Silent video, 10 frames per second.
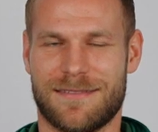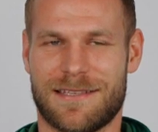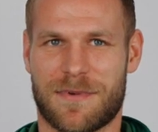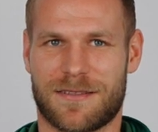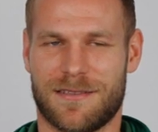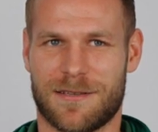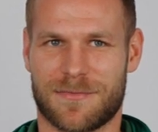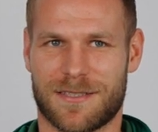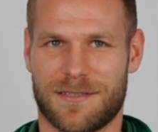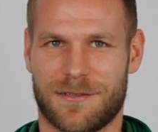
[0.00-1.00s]
Nie ma to dla
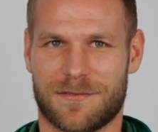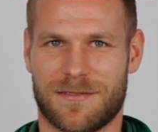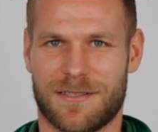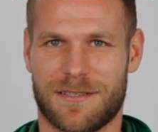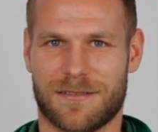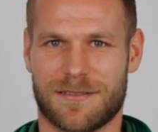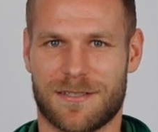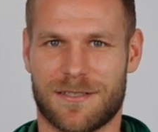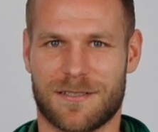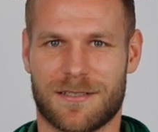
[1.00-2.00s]
mnie jakiegoś wielkiego
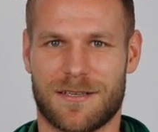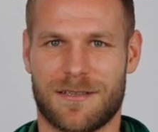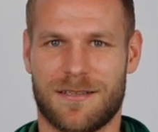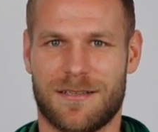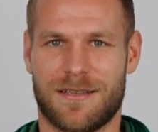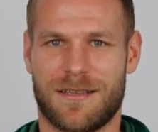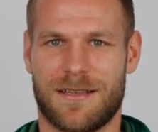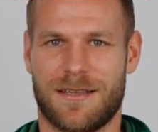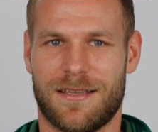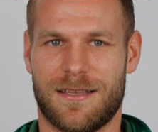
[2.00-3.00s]
znaczenia.
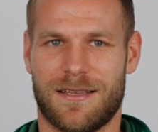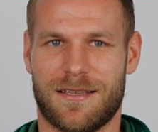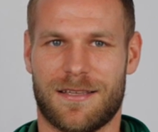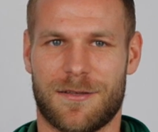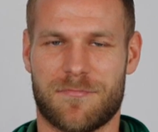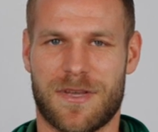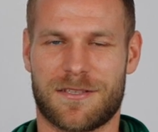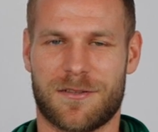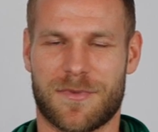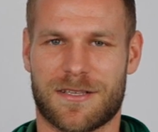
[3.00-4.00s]

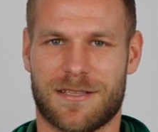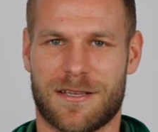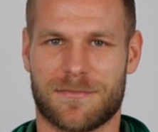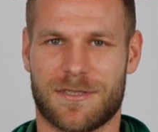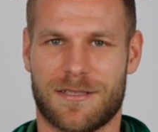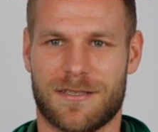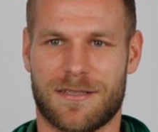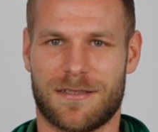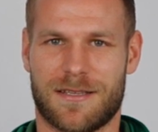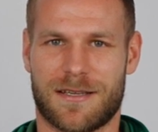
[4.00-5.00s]
Mecz to mecz dla mnie.
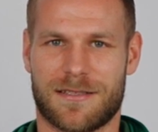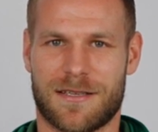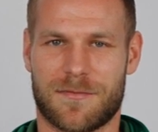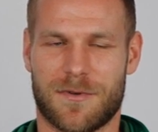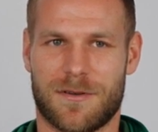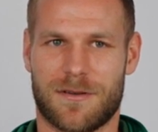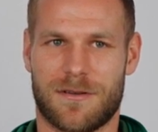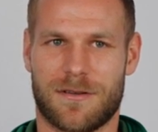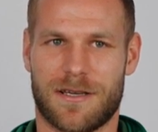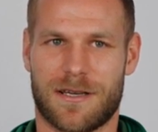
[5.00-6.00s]
Tak
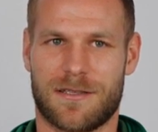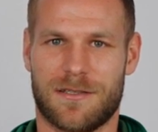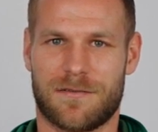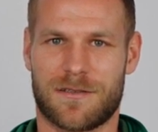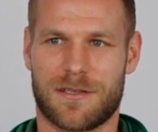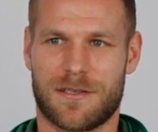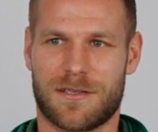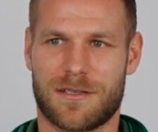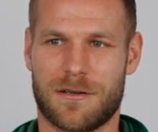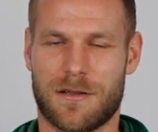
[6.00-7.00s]
samo jak tydzień
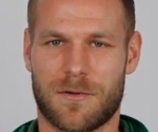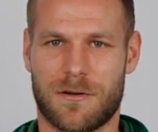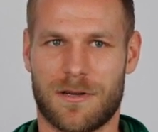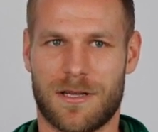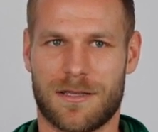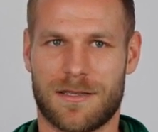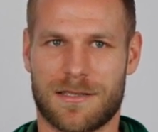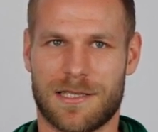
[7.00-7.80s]
wcześniej strzeliłem gola, tak